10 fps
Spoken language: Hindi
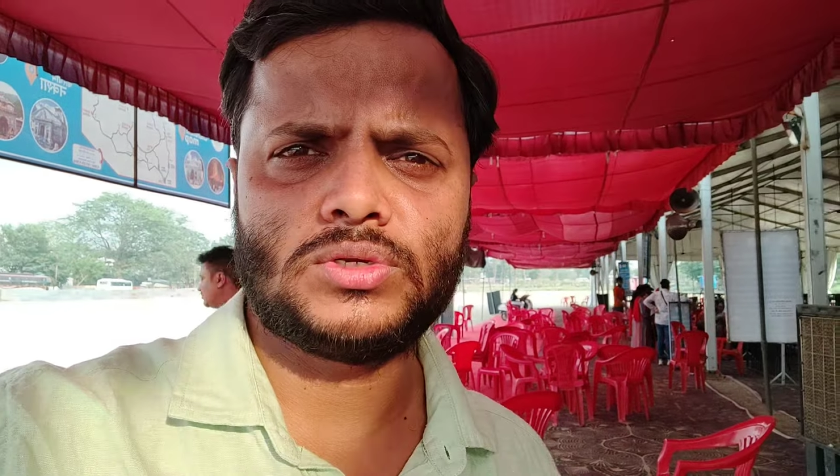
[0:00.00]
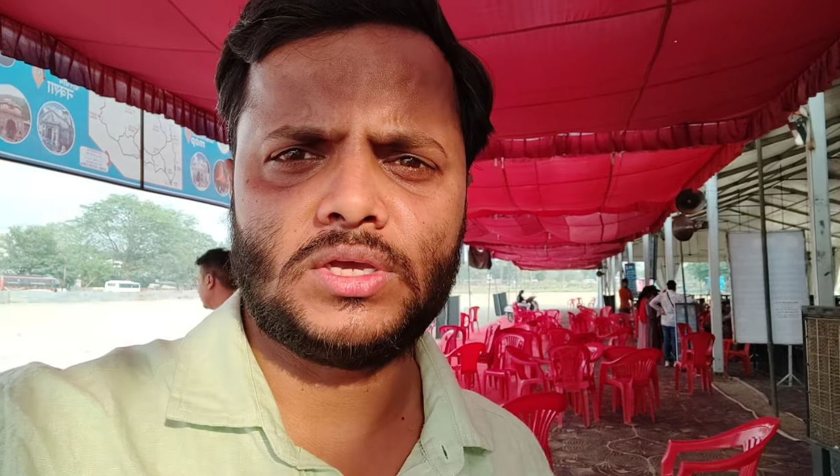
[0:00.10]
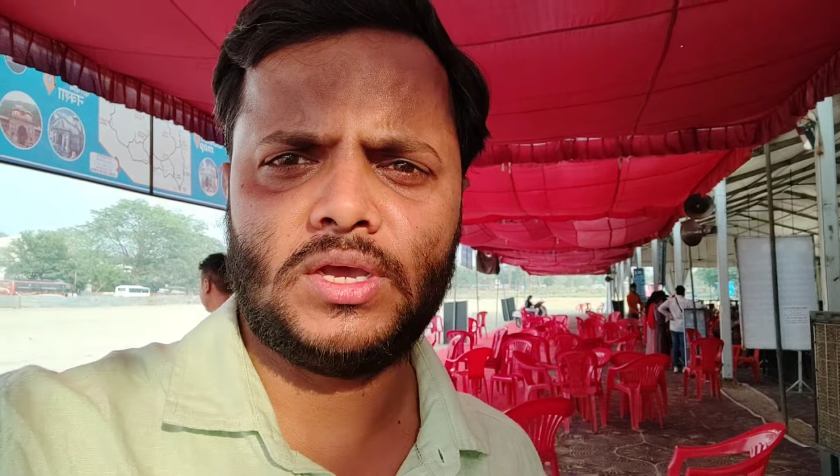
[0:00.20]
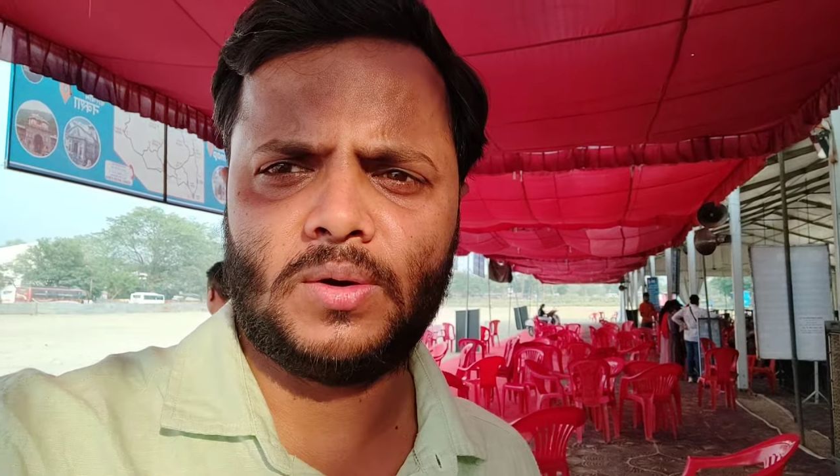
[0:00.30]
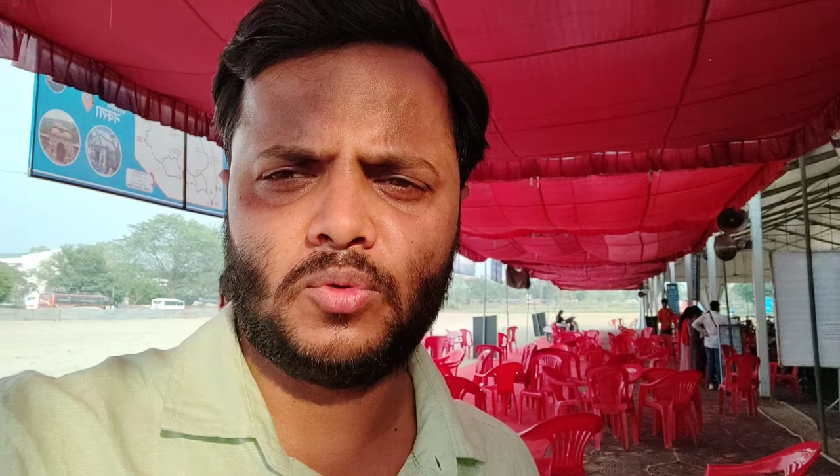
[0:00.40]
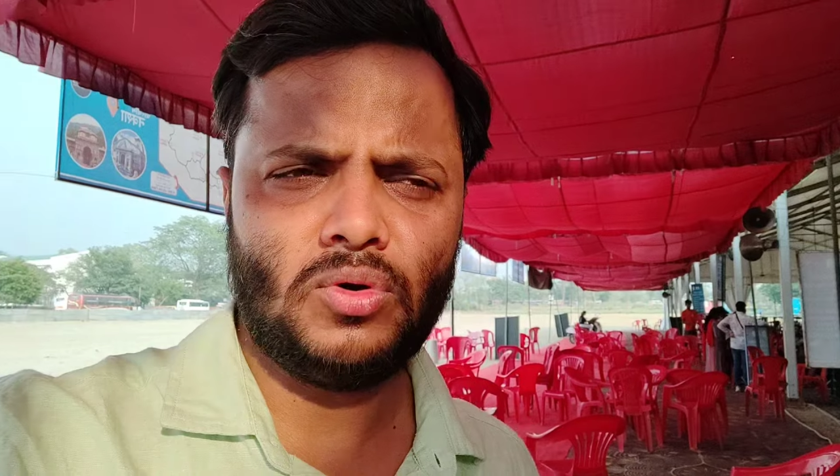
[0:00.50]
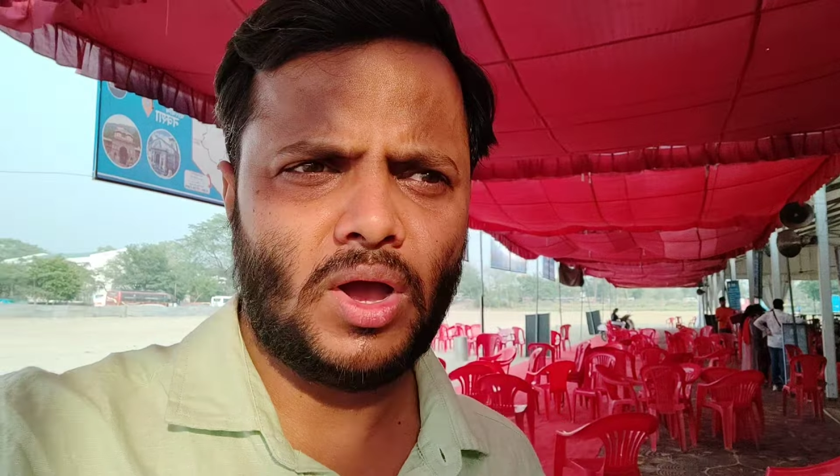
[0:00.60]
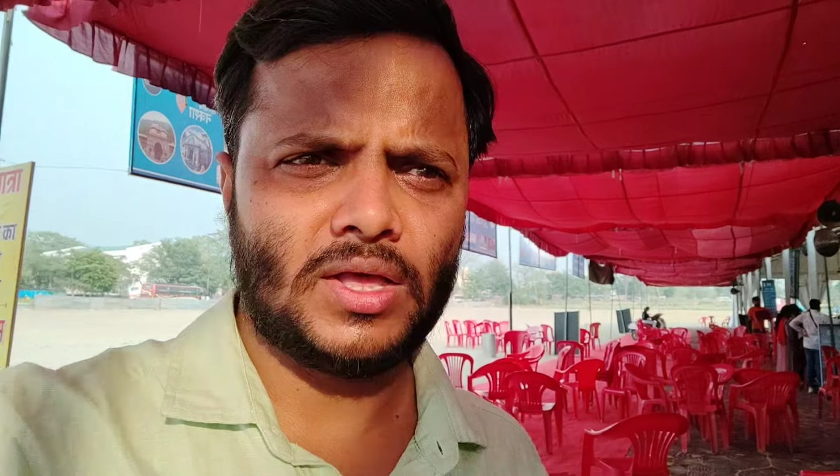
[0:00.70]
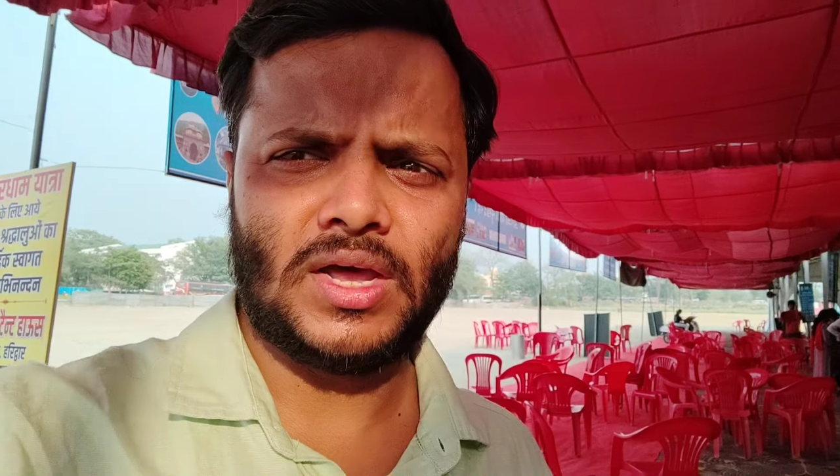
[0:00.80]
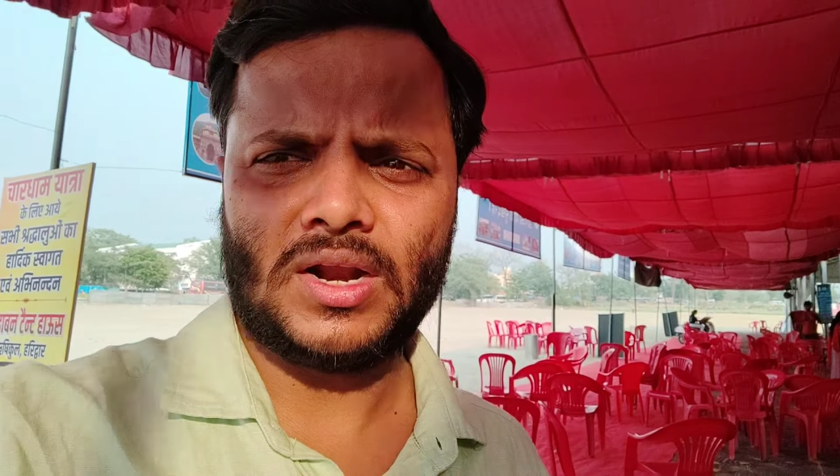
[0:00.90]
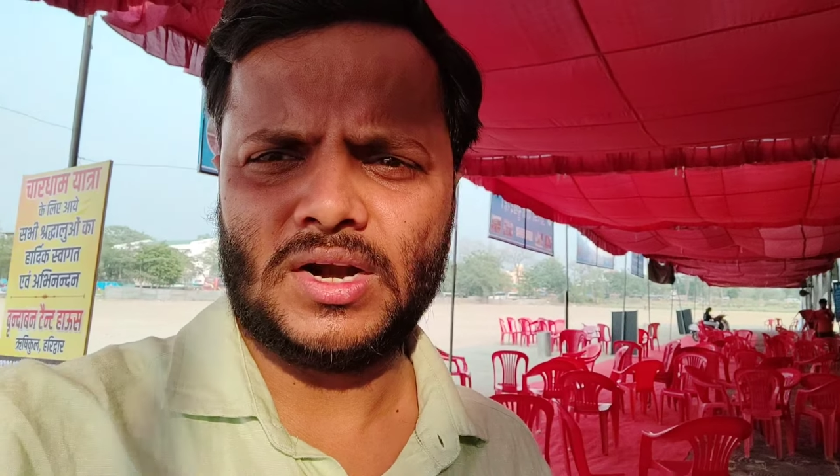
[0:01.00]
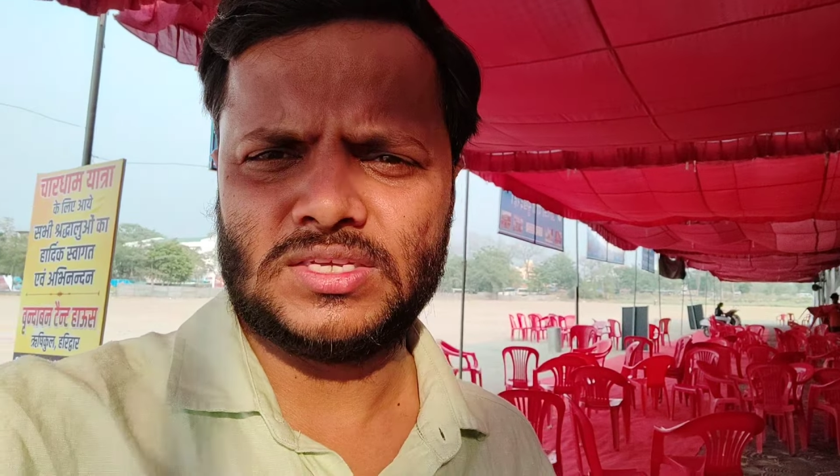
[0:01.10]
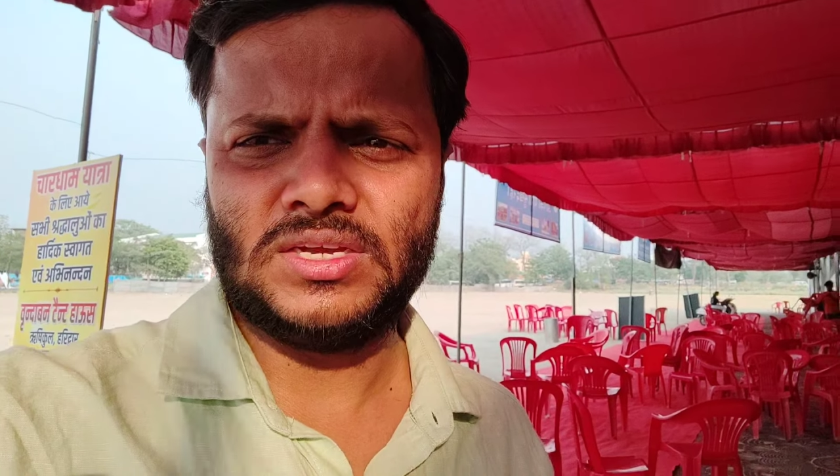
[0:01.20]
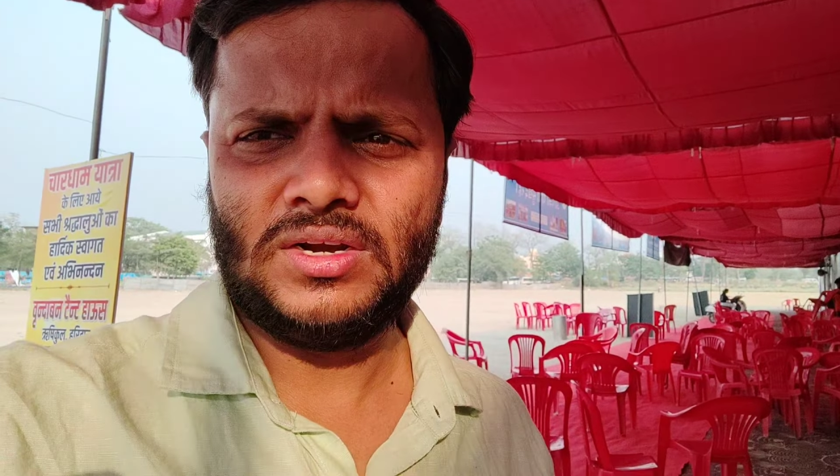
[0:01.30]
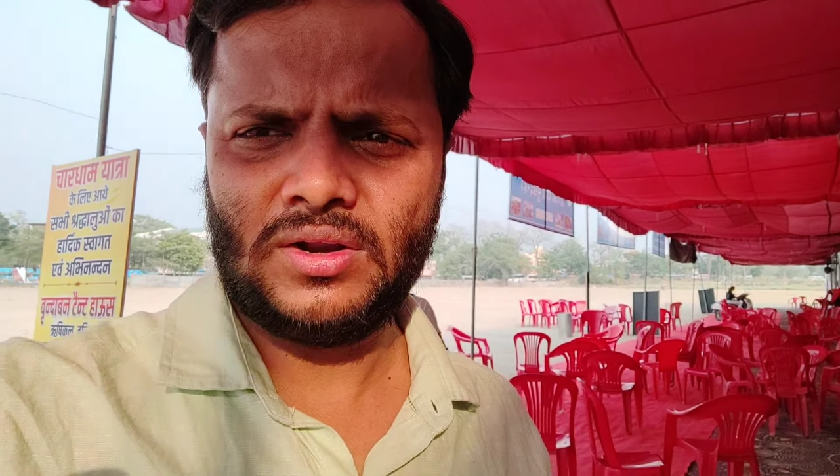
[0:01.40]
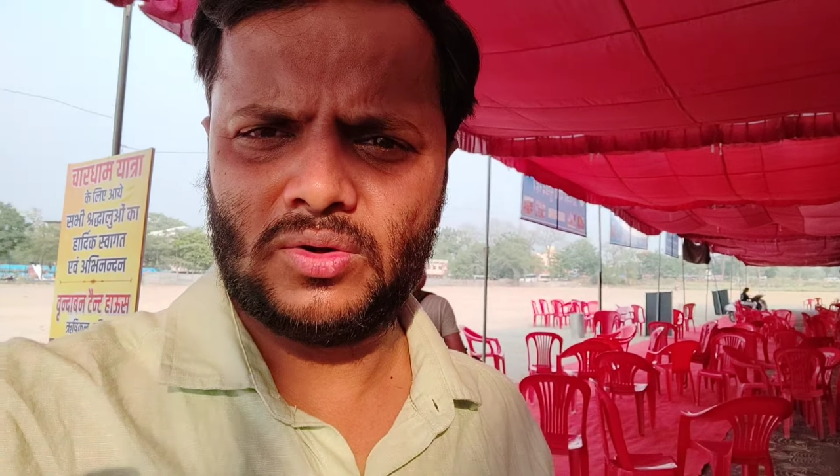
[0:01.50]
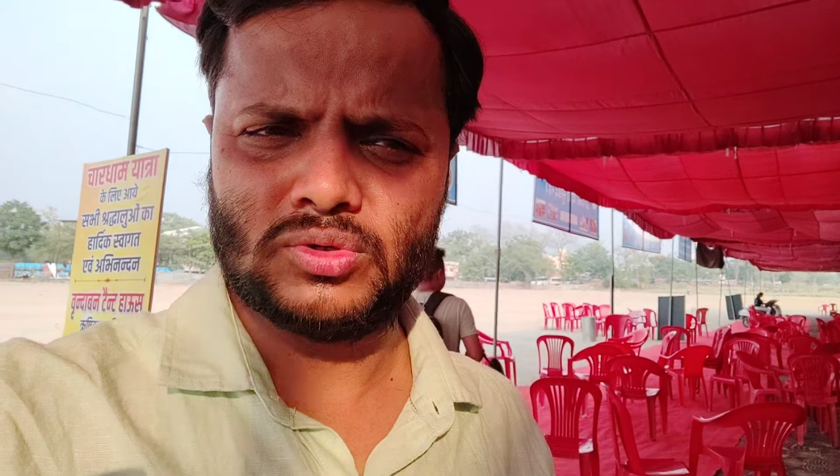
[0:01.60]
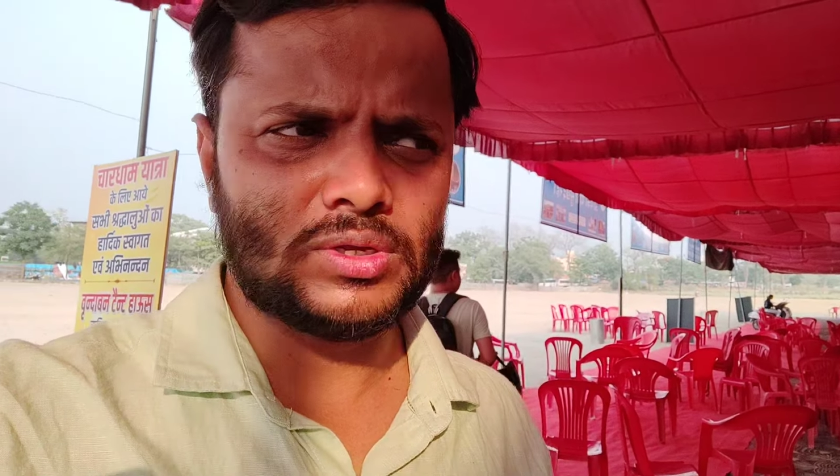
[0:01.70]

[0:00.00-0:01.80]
वो चाहिए आपको आधार कार्ड चाहिए